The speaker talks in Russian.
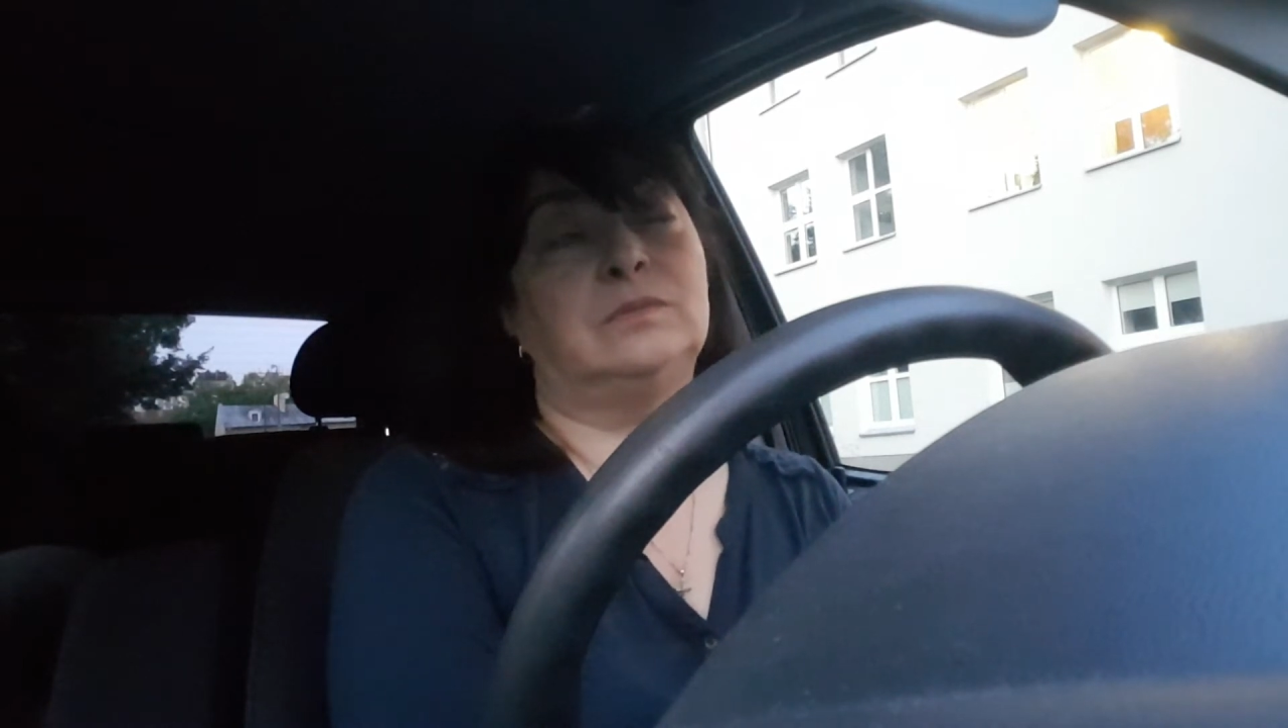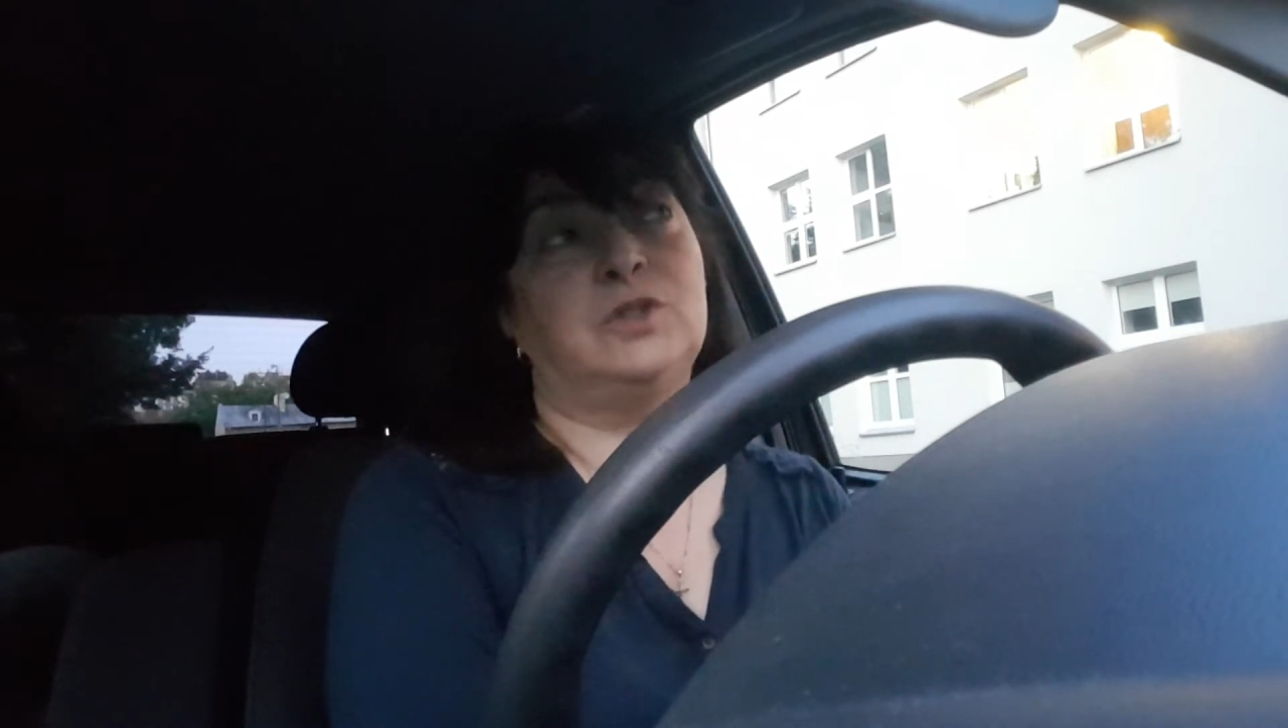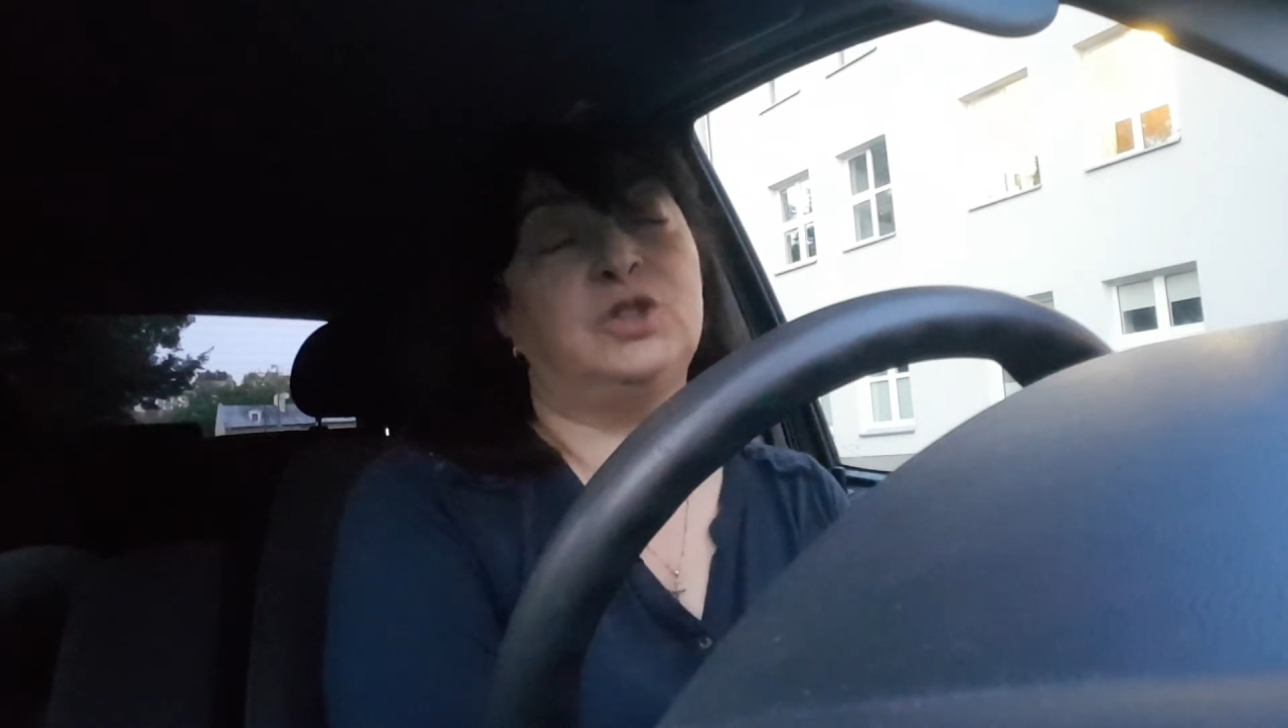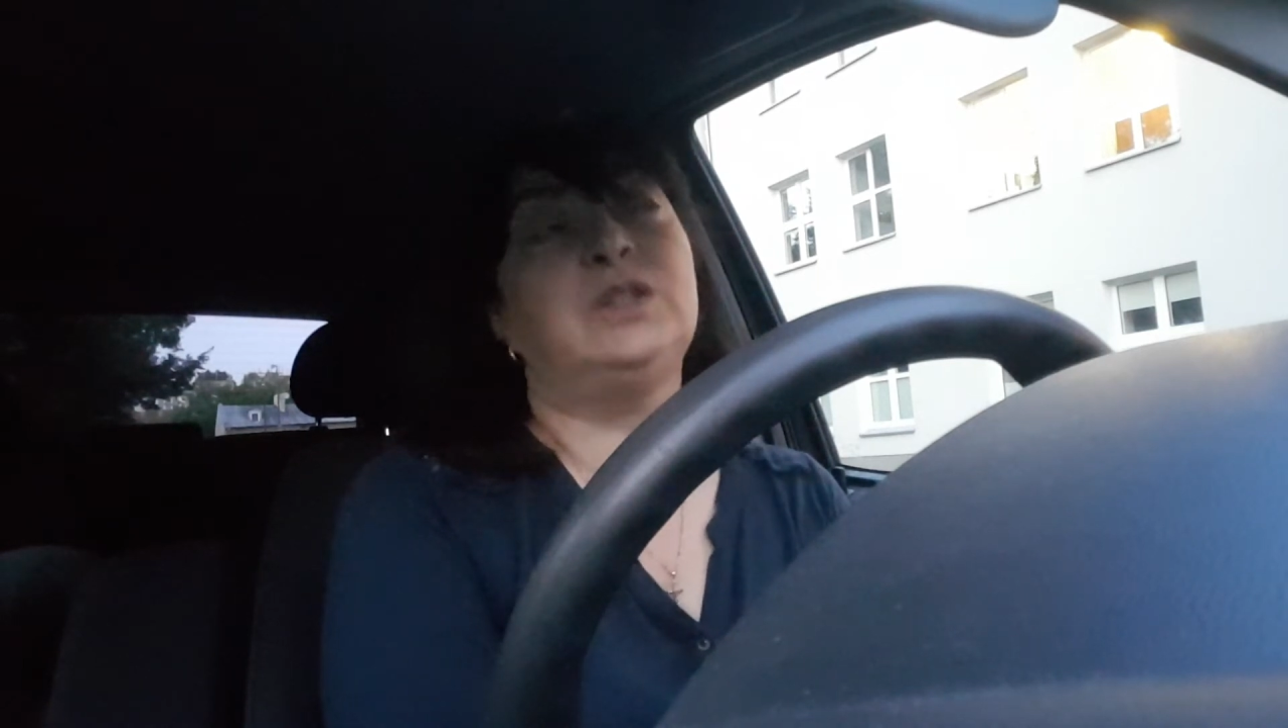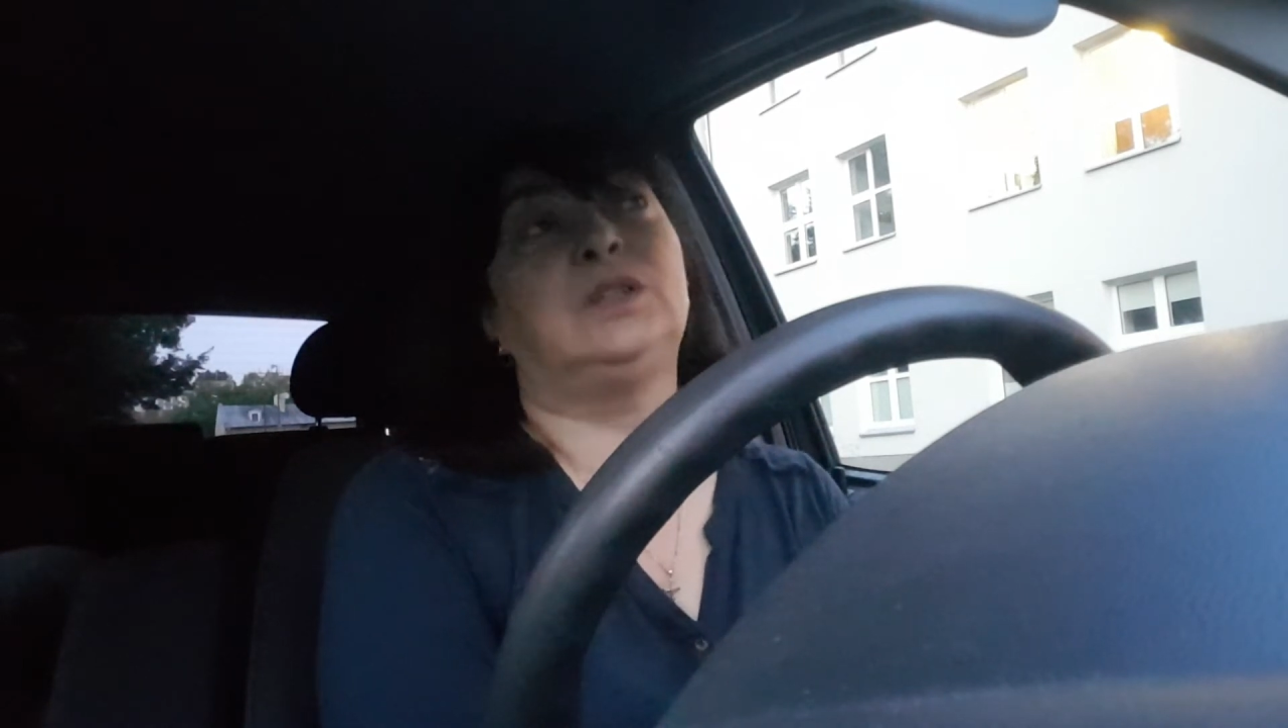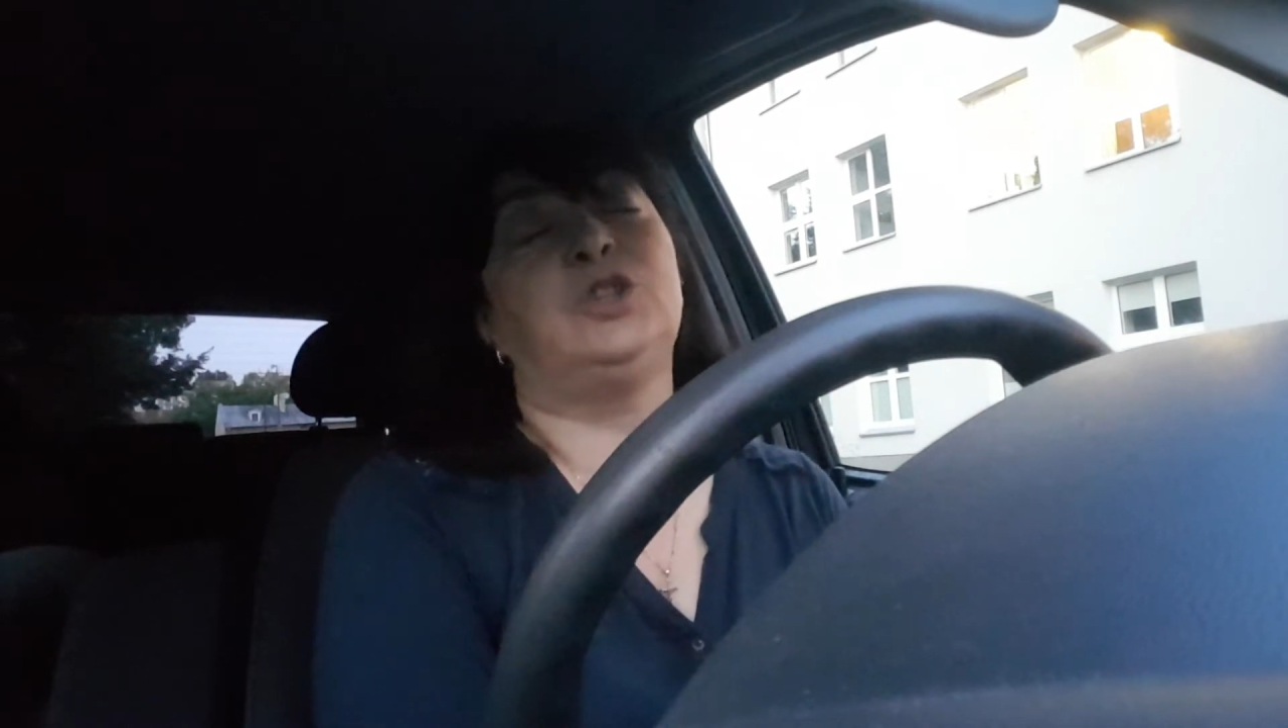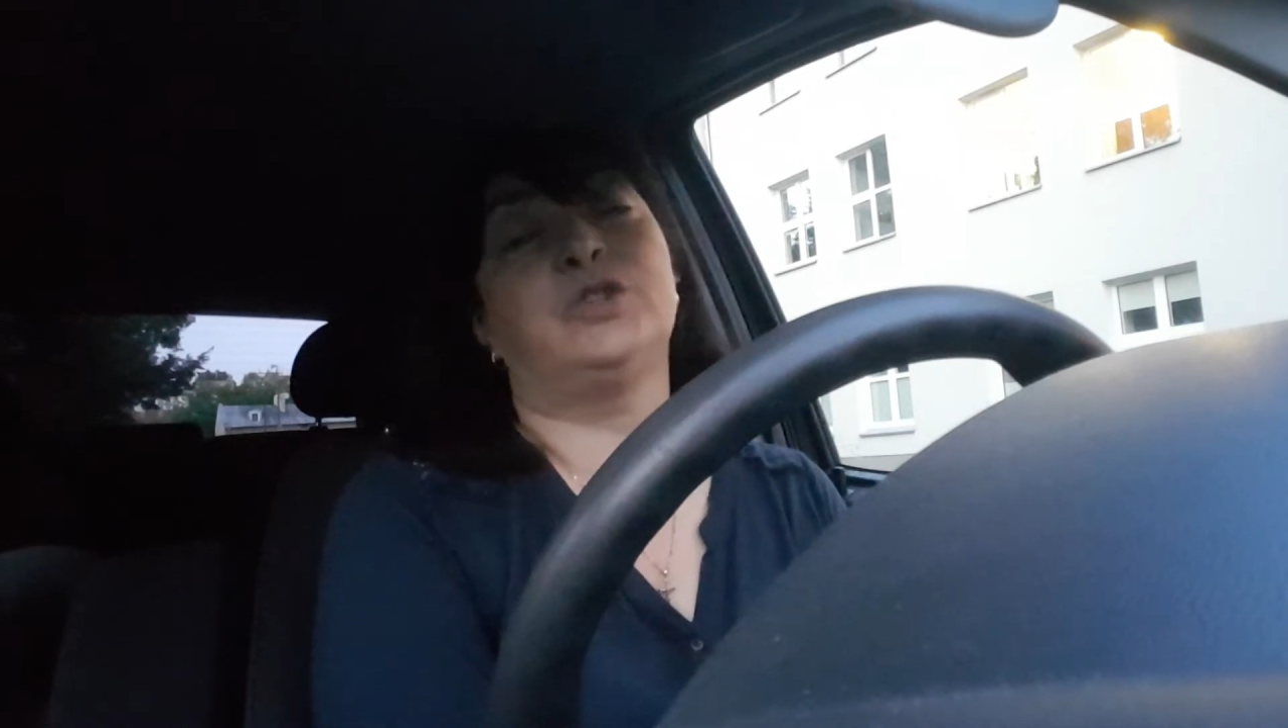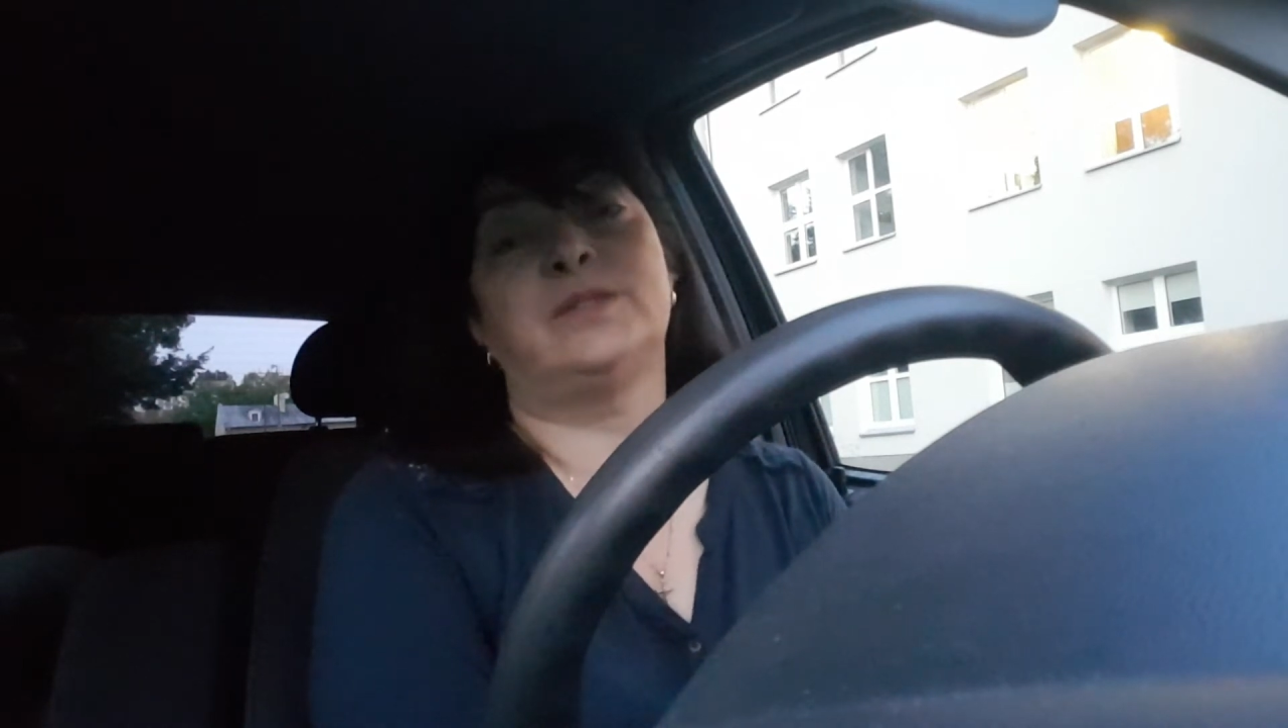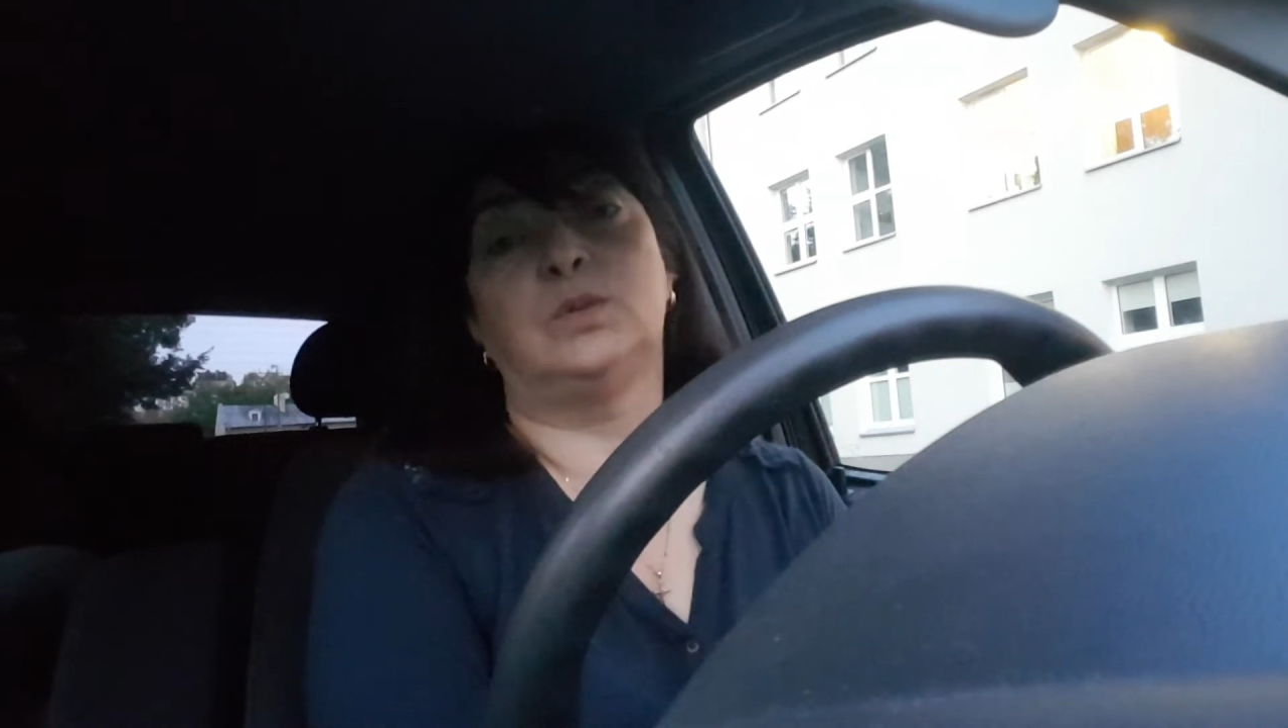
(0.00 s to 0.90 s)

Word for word: 4000 э,